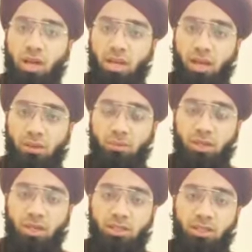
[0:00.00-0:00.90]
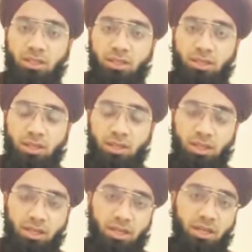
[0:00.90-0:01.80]
राय कायम कर लेते हैं
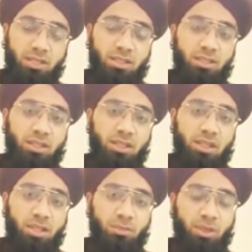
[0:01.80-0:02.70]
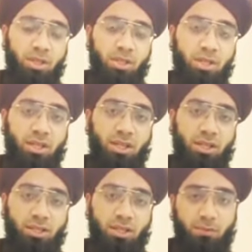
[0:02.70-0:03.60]
ये कहने लग जाते हैं कि ये बंदा ठीक है
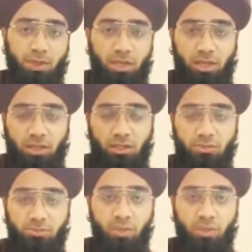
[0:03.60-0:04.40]
ये बंदा गलत है